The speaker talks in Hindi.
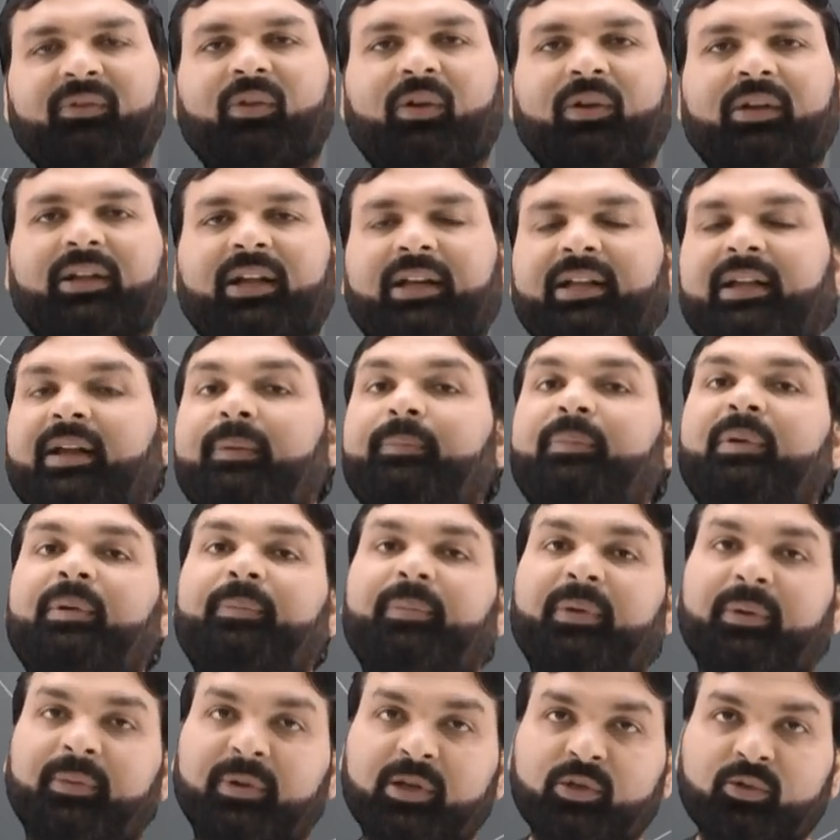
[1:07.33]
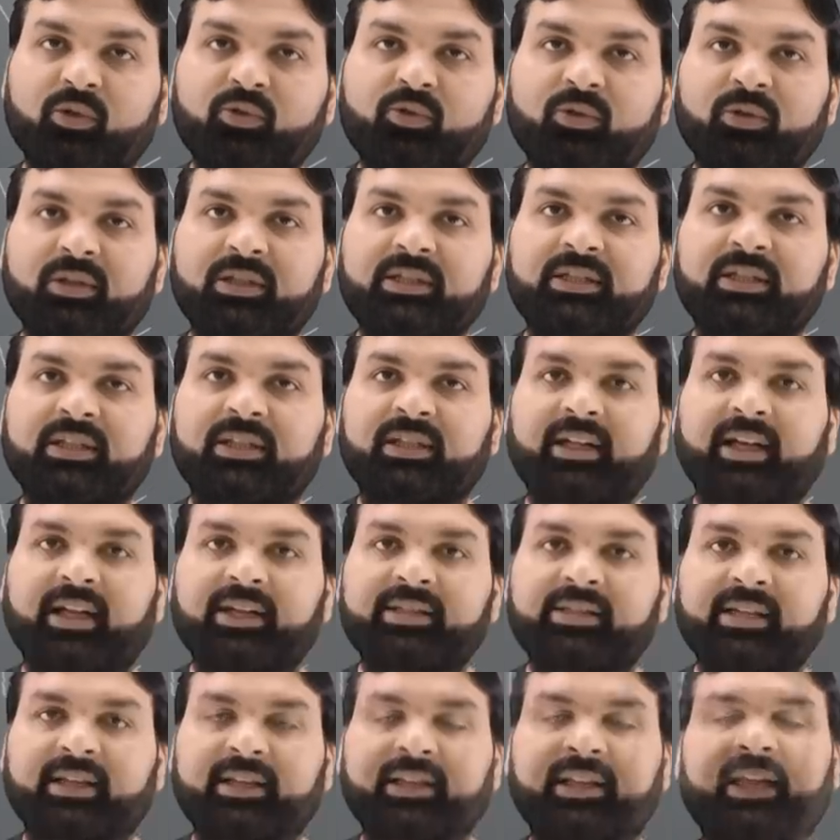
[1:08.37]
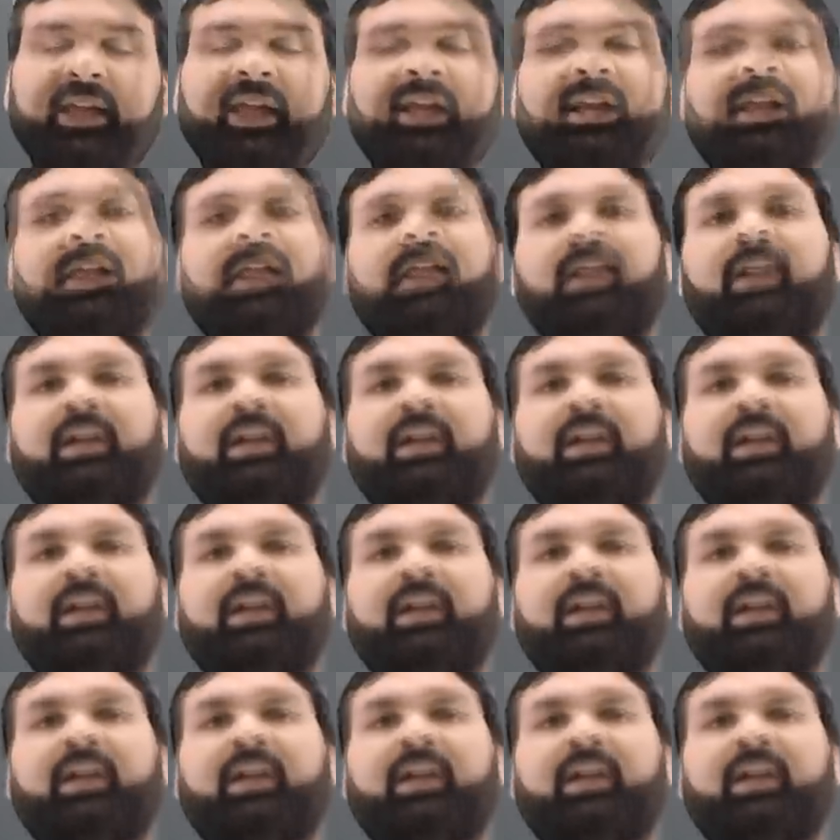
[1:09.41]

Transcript: फोन करके अपने प्रवेश को सुनिश्चित करा सकते हैं